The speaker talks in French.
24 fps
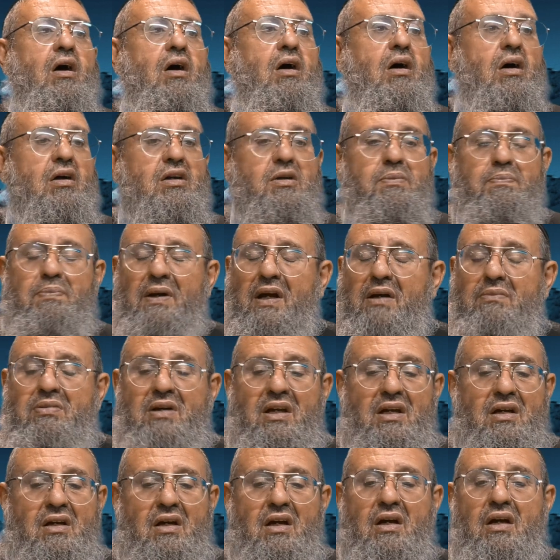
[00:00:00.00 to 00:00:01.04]
Ah, ils perdent,
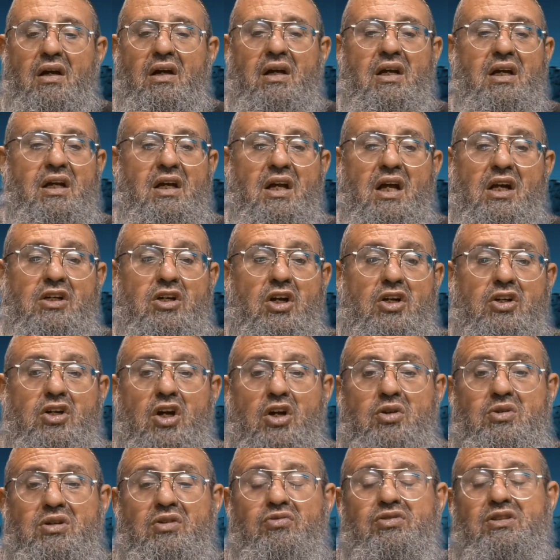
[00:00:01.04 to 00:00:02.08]
mais, et à
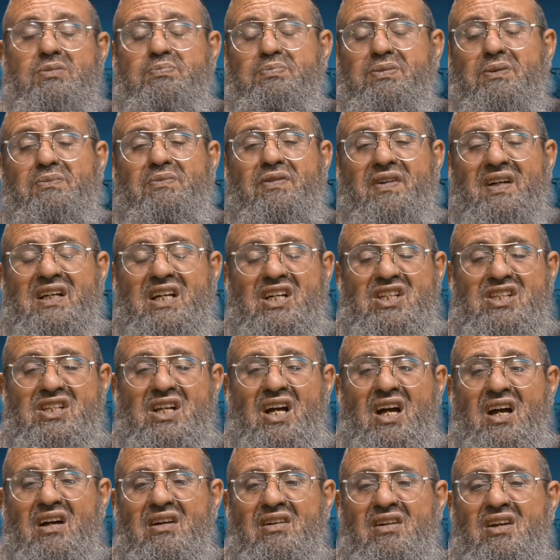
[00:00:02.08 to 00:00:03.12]
quelqu'un, il dit, vous,
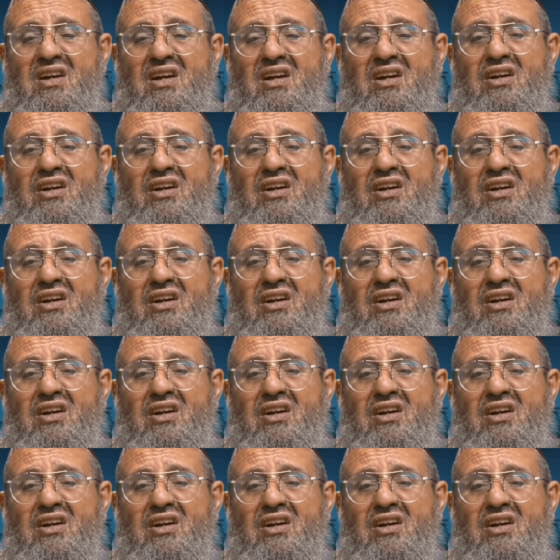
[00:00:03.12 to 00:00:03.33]
Vakacha,